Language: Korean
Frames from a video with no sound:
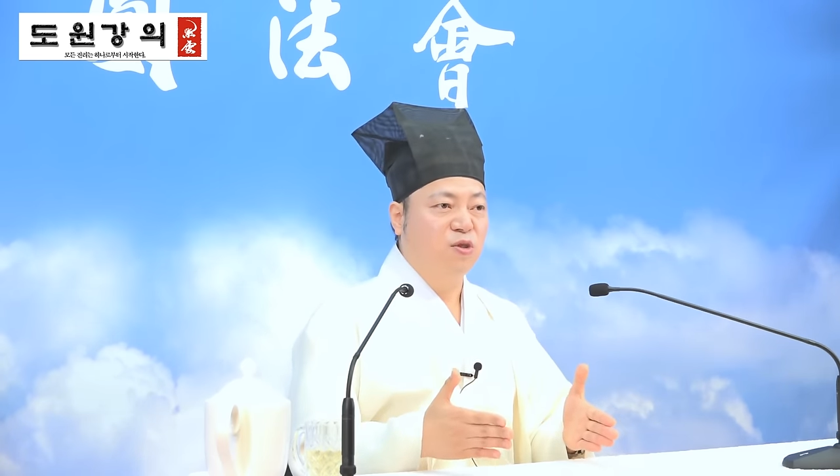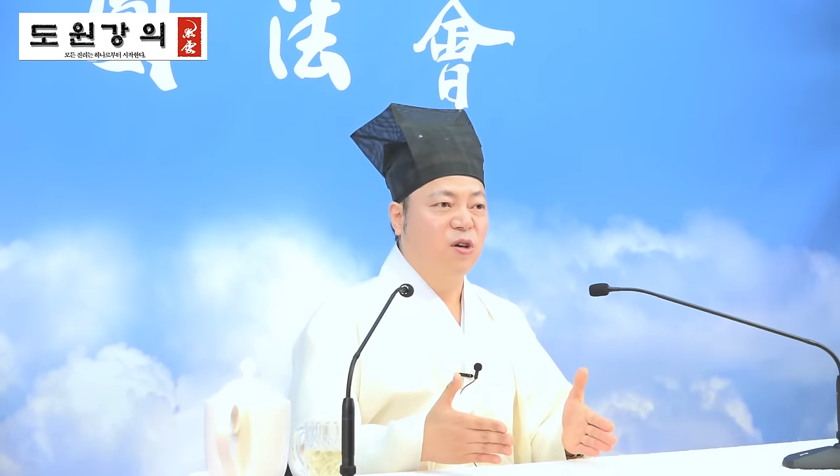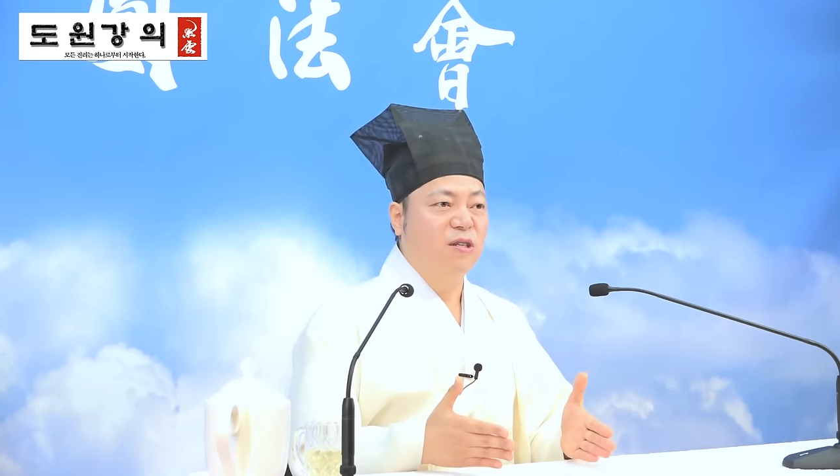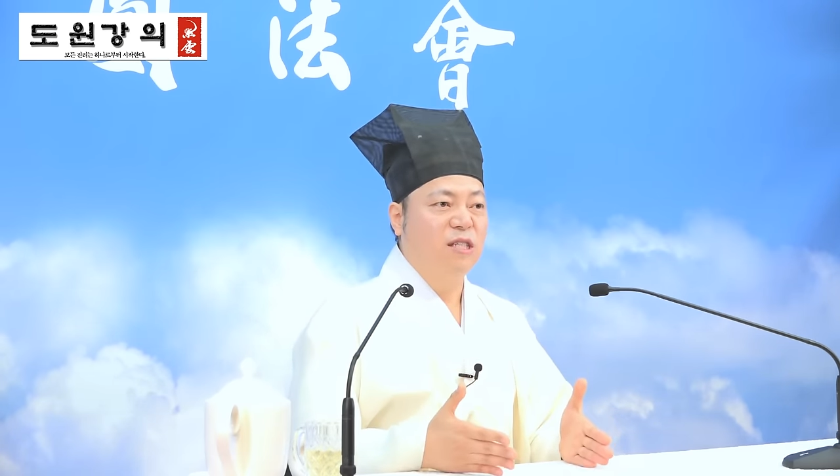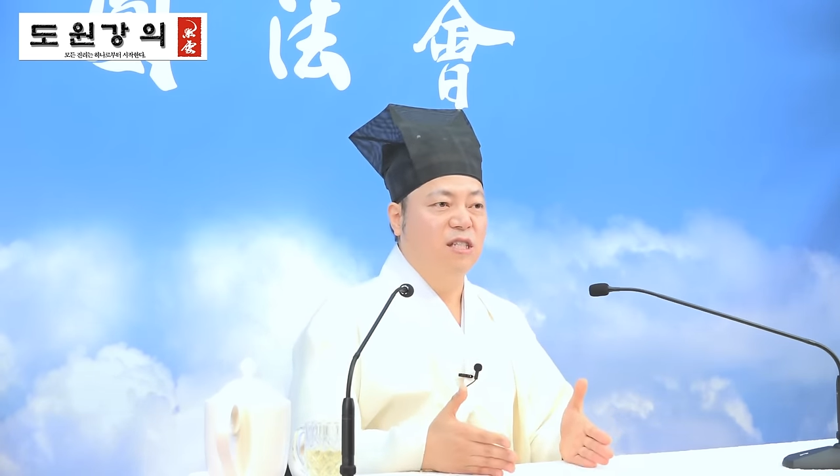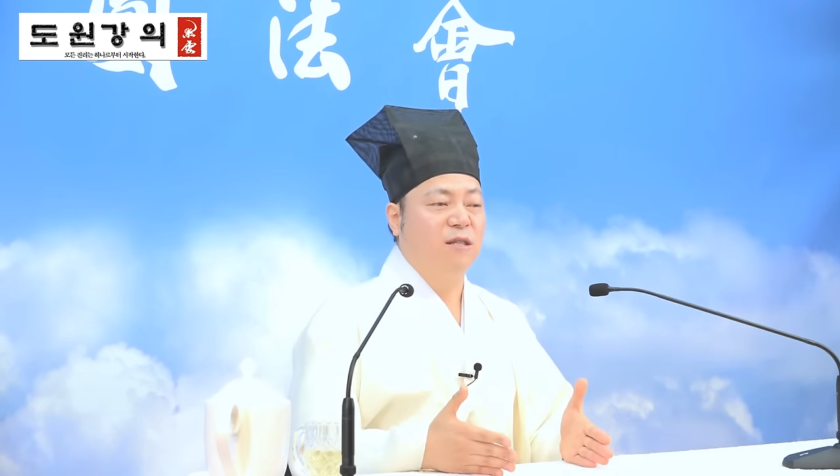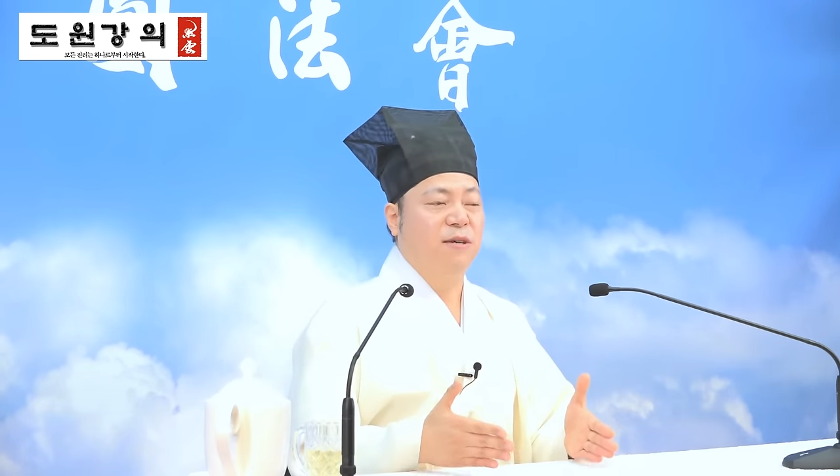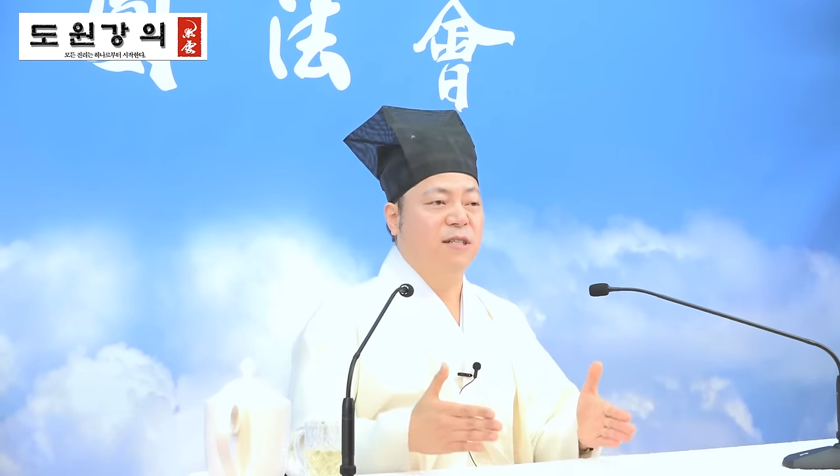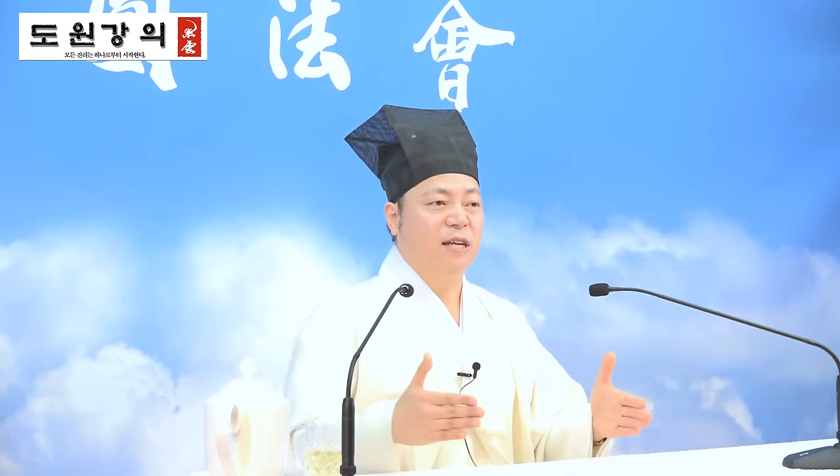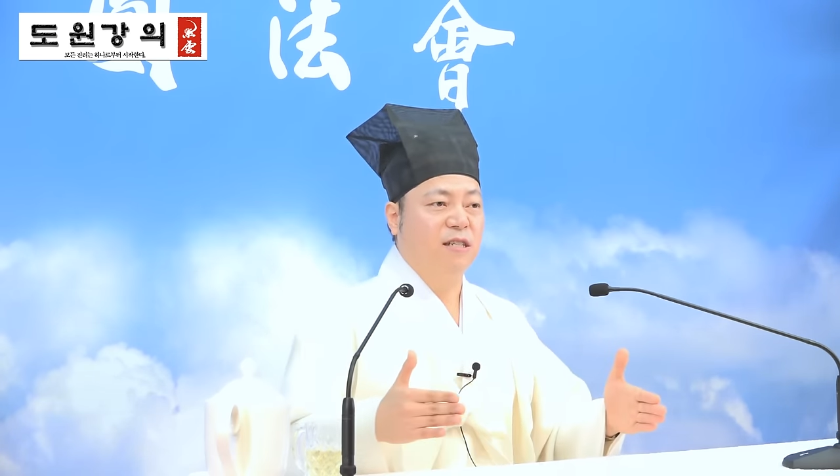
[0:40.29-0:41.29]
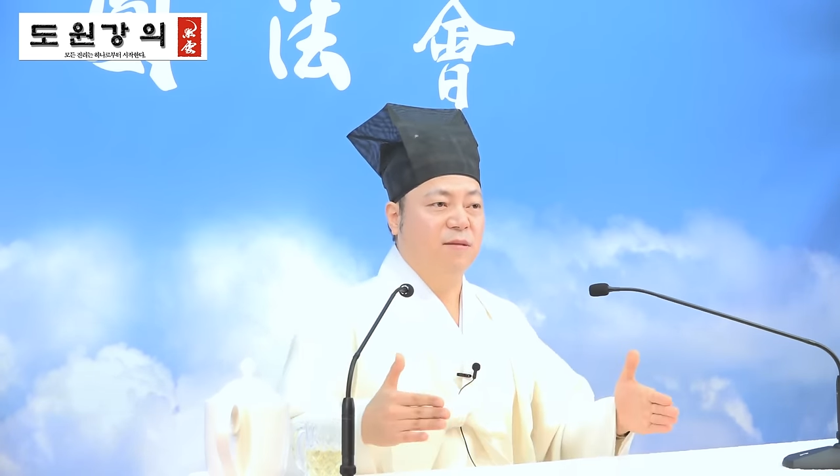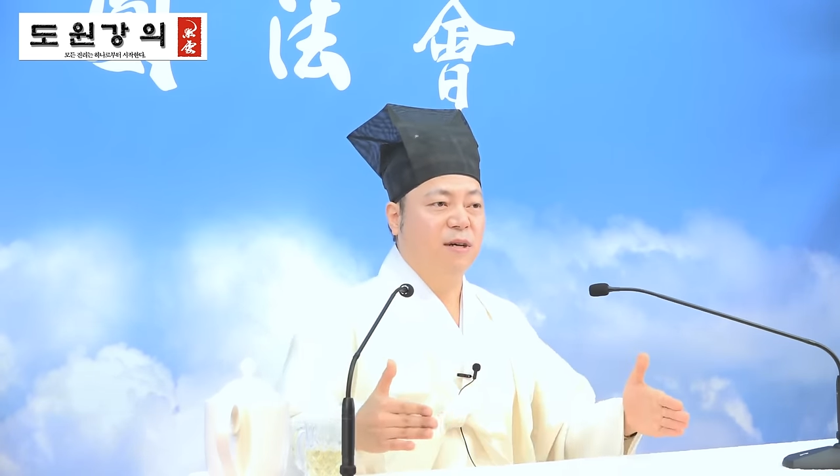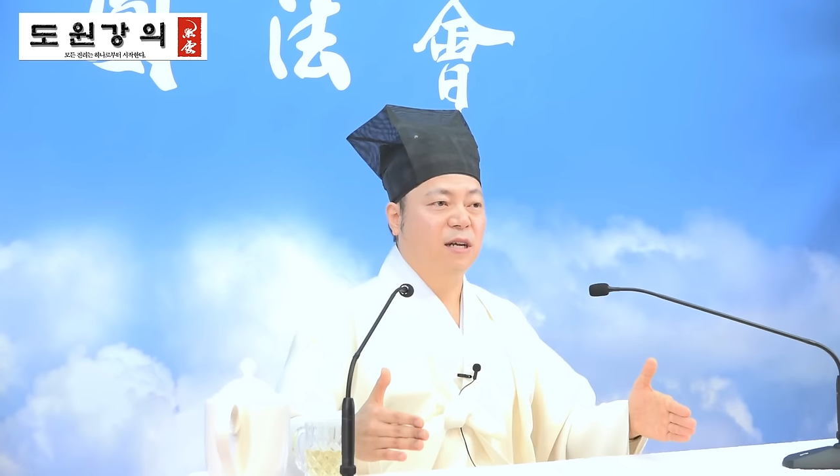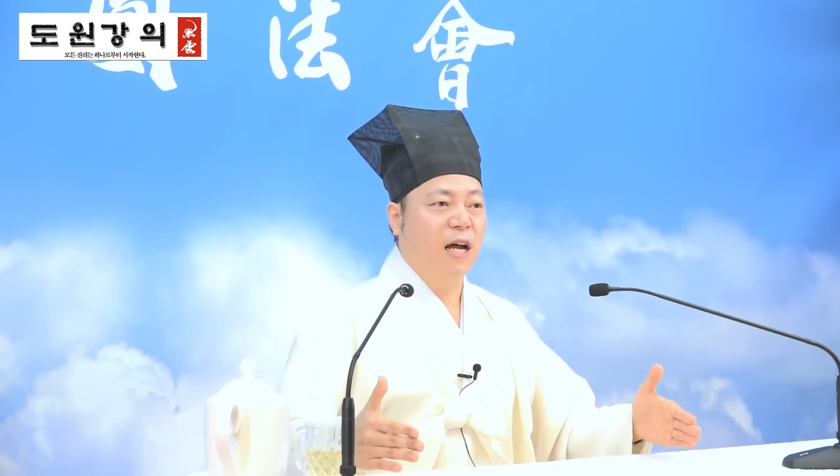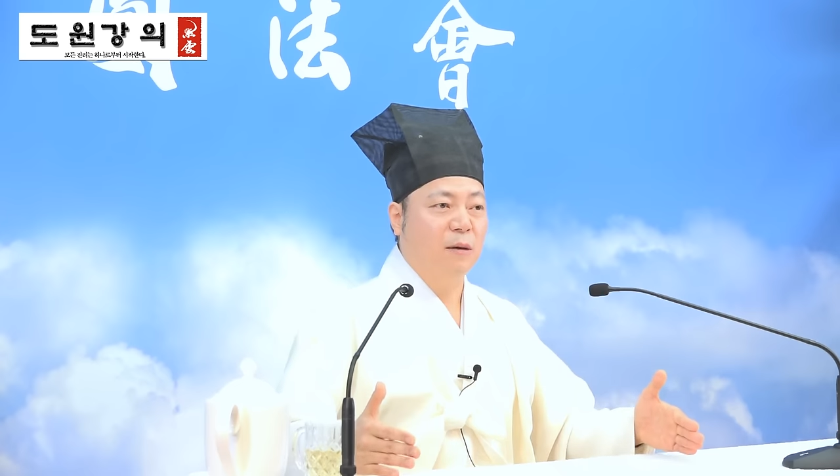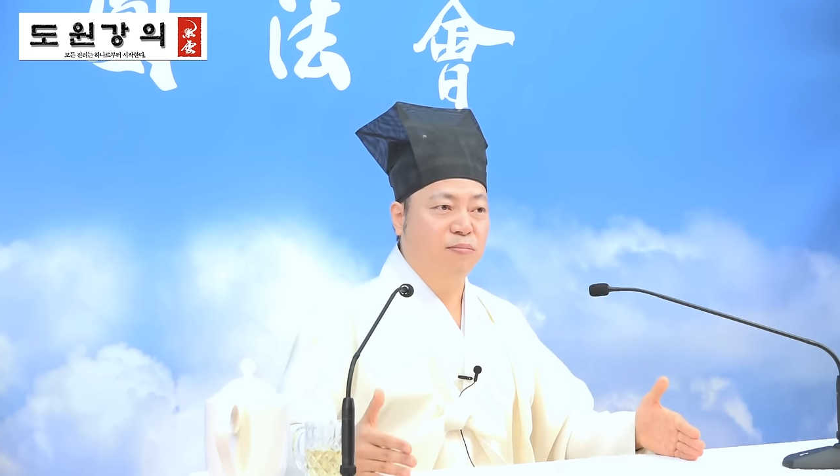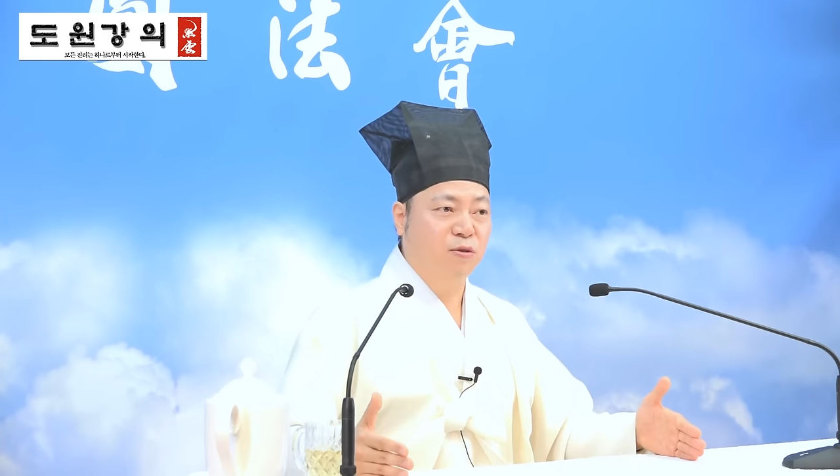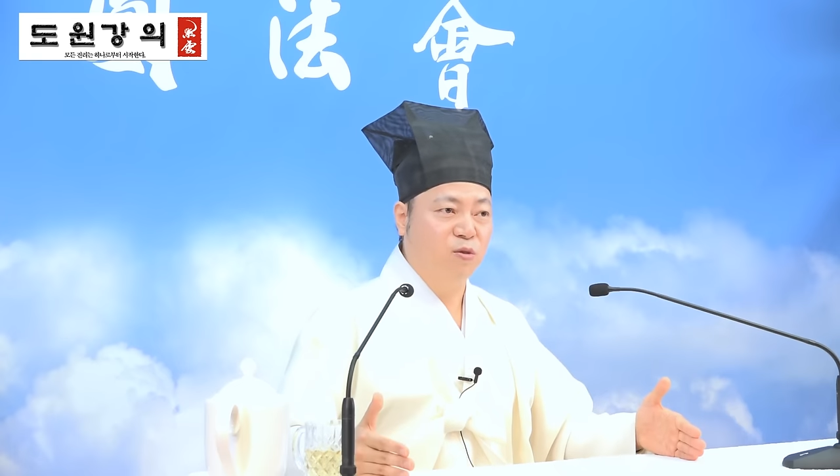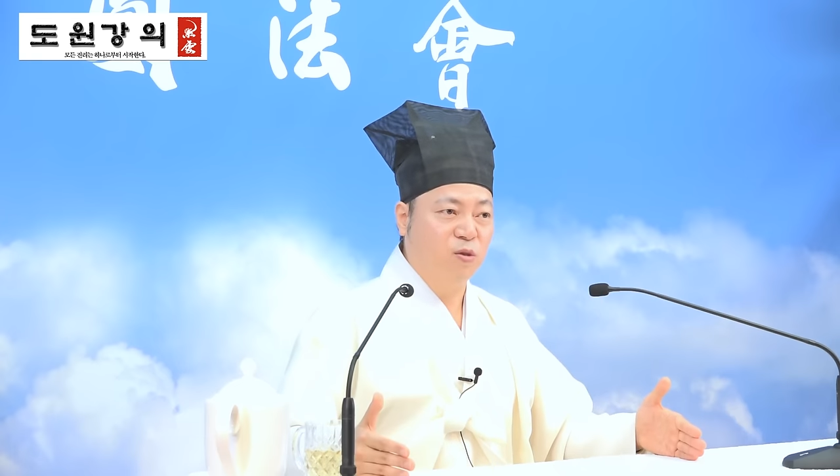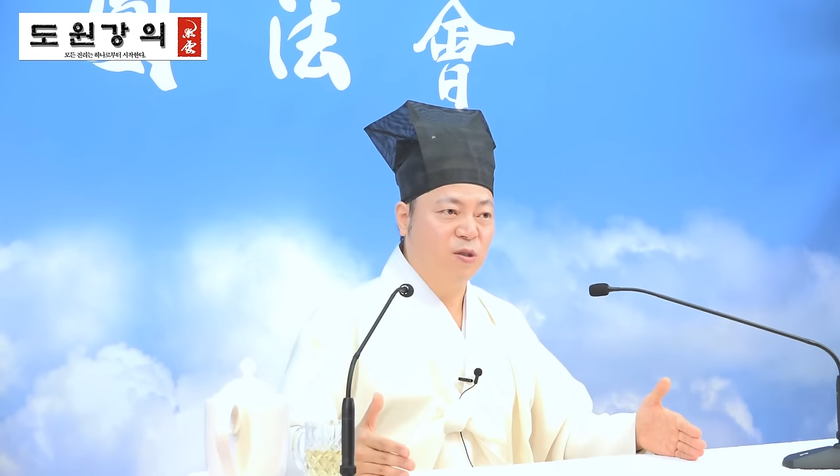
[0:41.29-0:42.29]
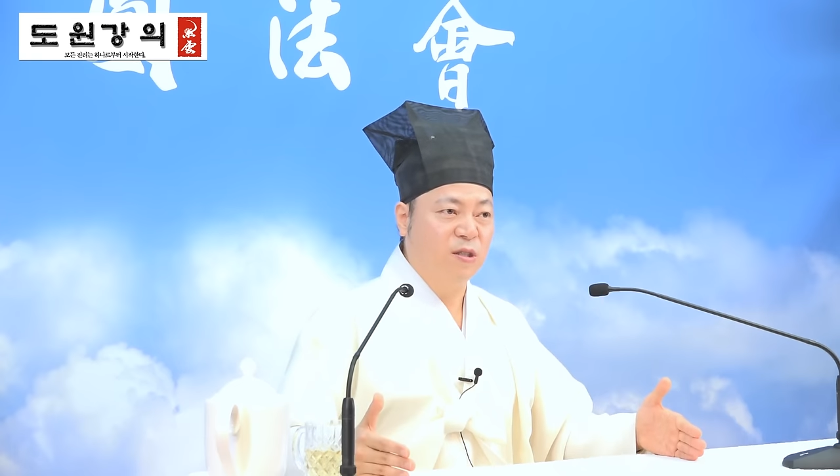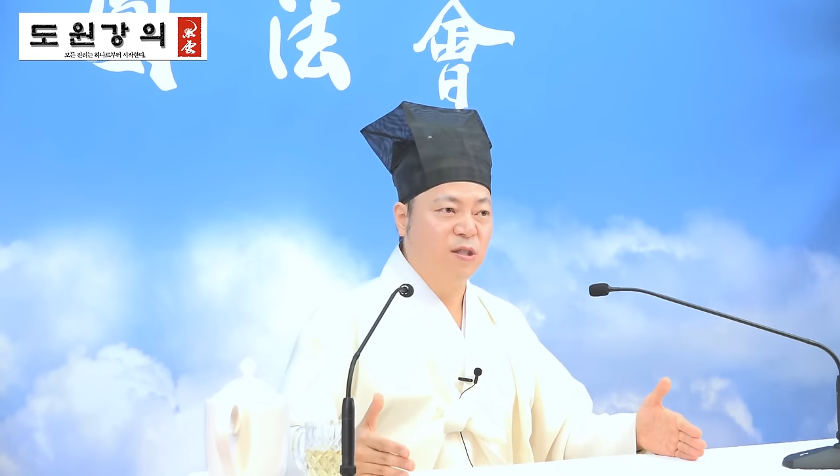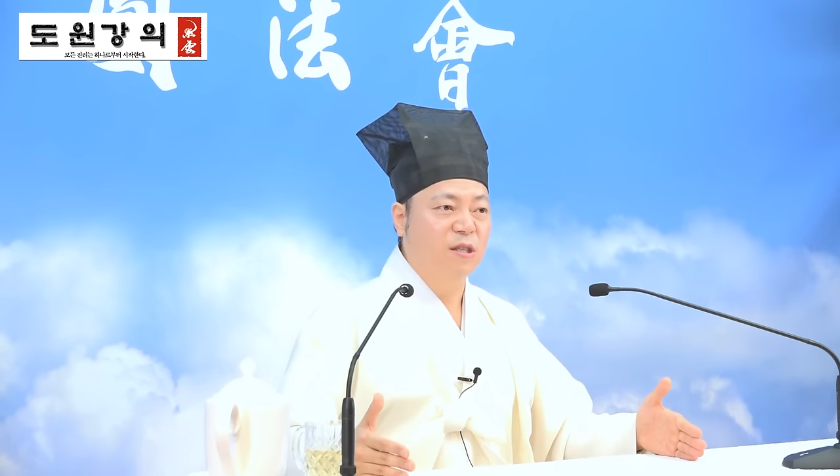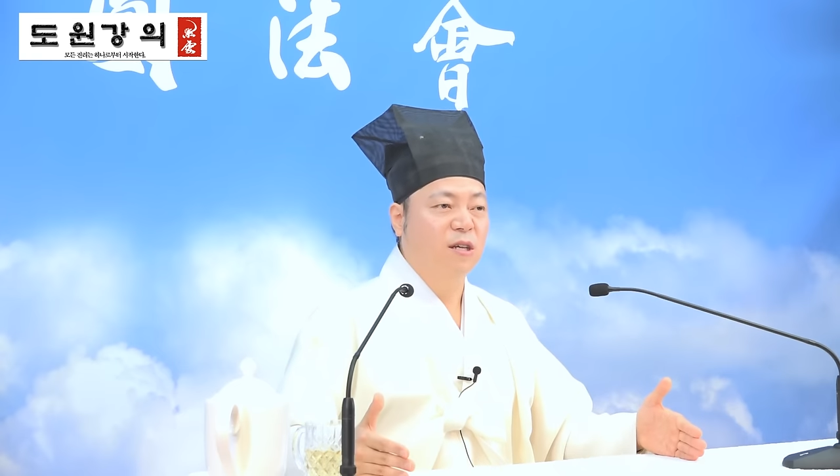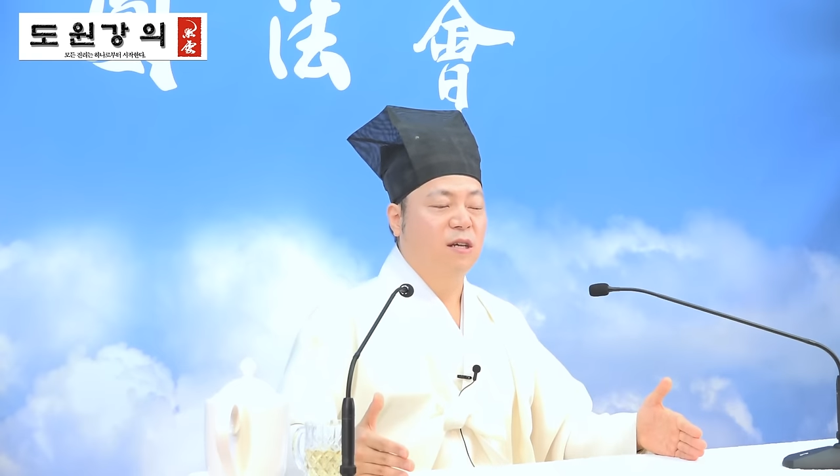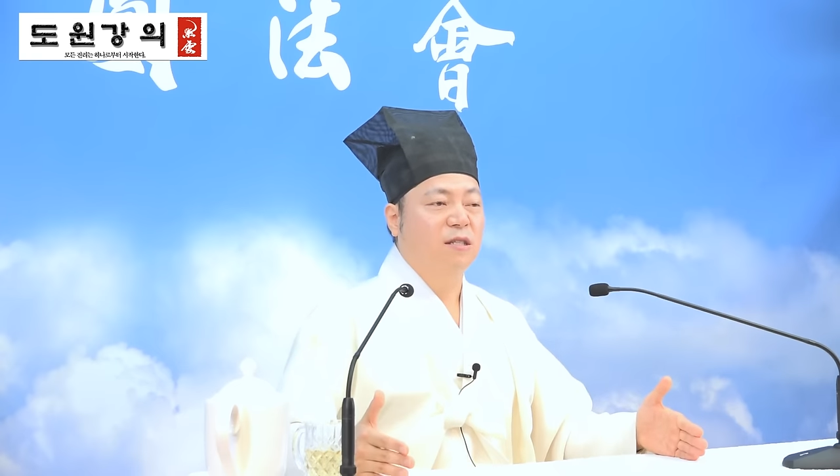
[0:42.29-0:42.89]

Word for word: 우선은 이 집에 살지만 앞으로는